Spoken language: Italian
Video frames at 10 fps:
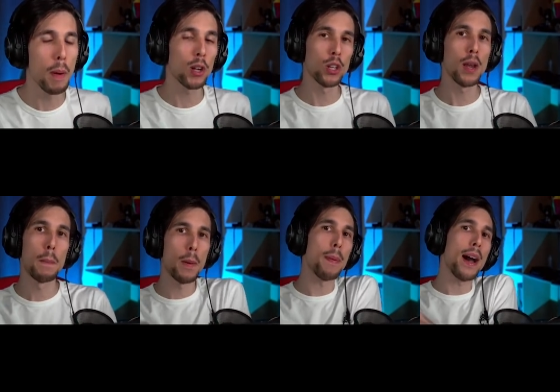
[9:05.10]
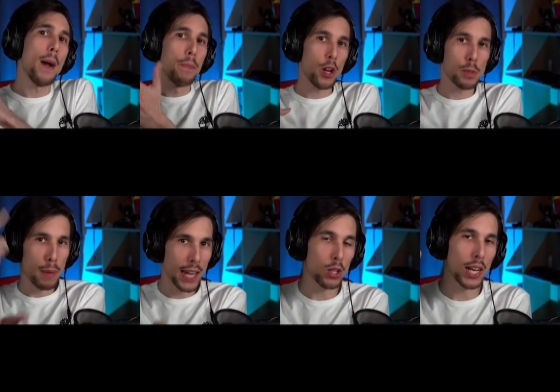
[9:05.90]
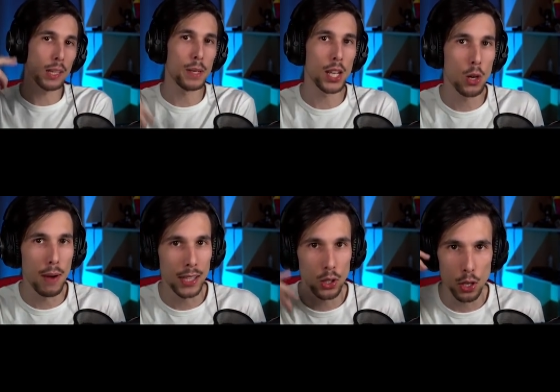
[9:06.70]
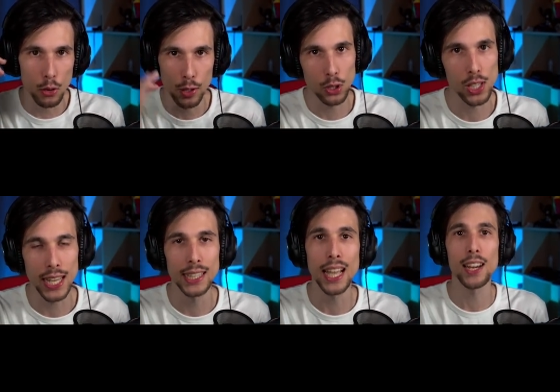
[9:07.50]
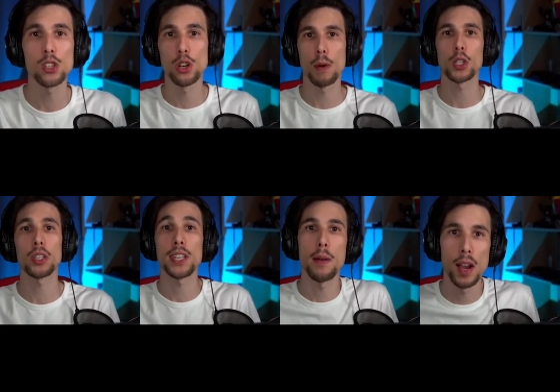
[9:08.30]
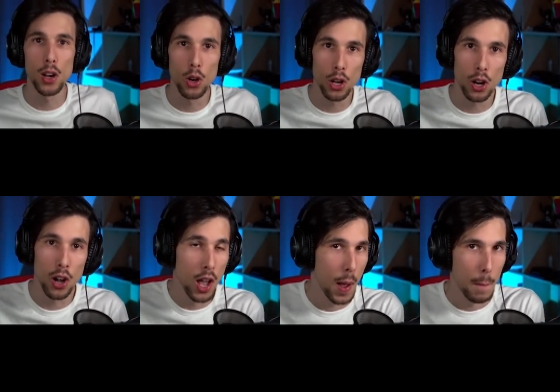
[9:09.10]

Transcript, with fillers: poi con il pompa ho sparato alla cabina di comando, gliel'ho fatto schiantare, sono morto insieme a loro,